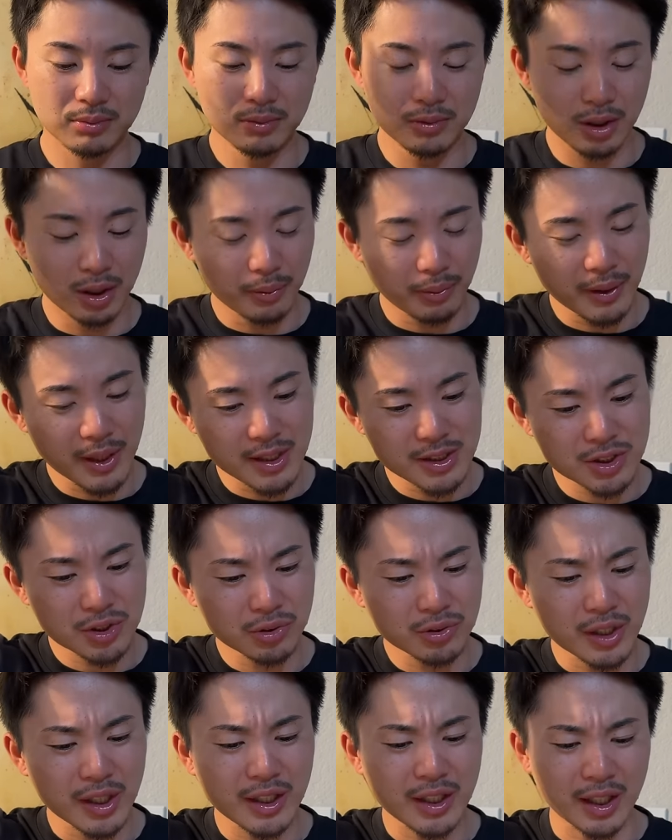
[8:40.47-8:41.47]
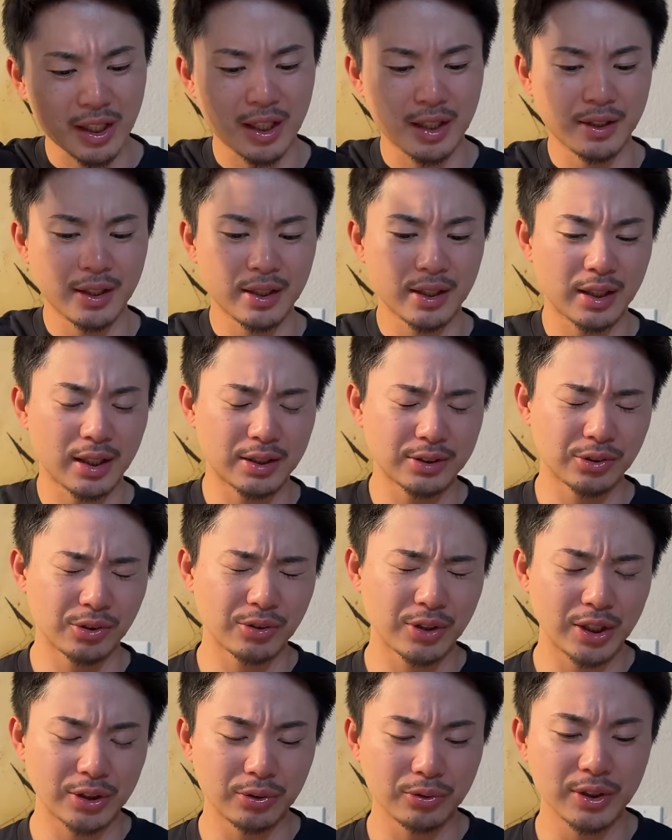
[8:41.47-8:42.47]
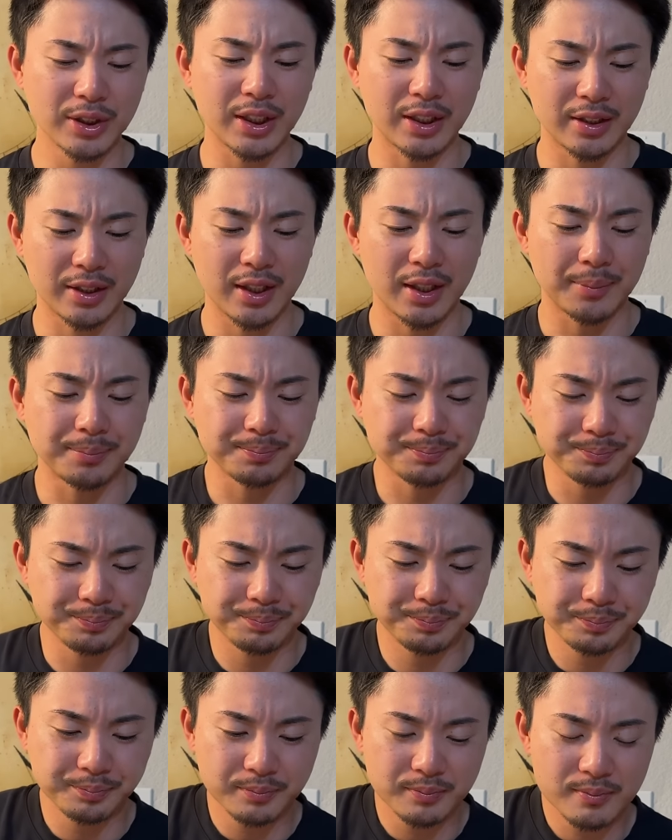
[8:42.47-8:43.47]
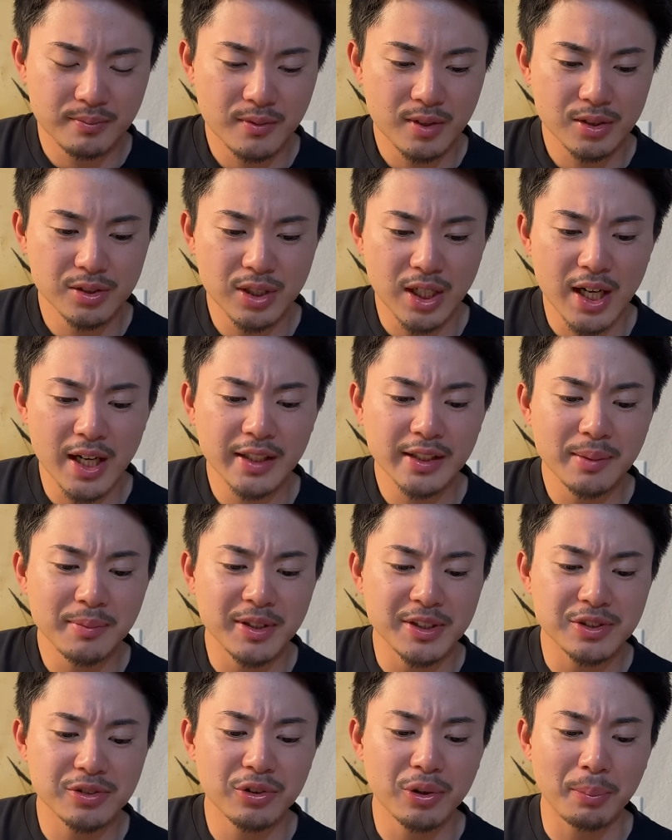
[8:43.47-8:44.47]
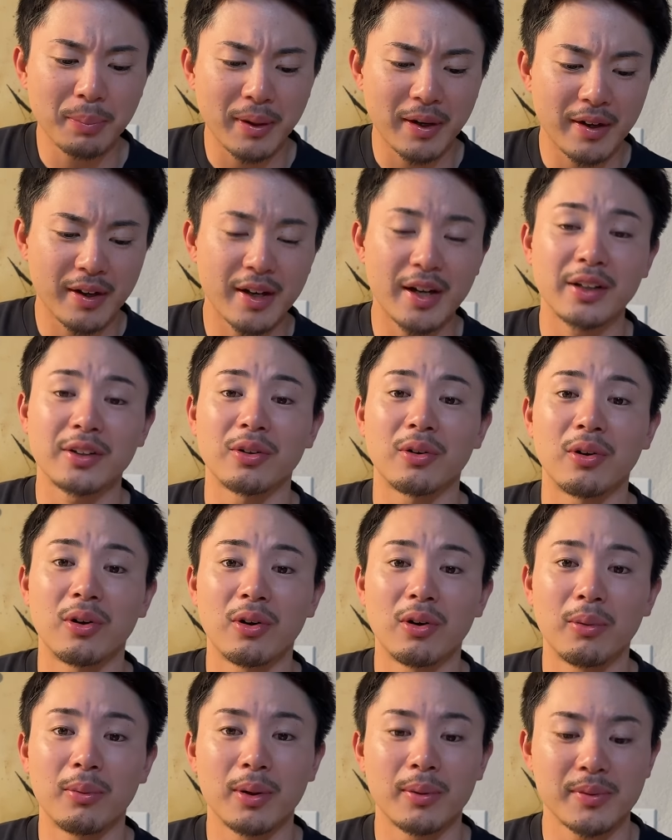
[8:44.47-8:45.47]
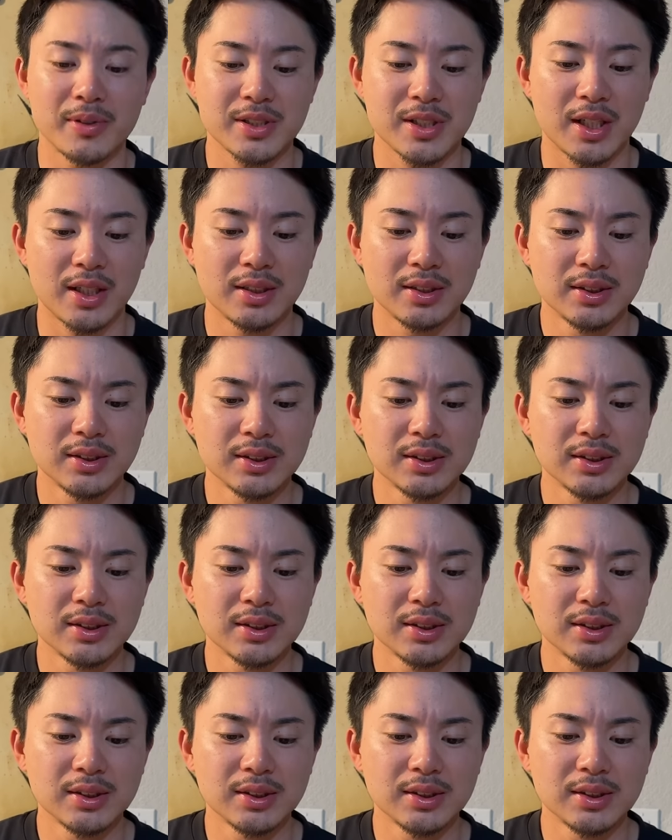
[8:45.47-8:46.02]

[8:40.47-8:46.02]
で、フェンス直撃かななんか、それぐらい飛んでたんで、改めてすごいパワーやなと思いました。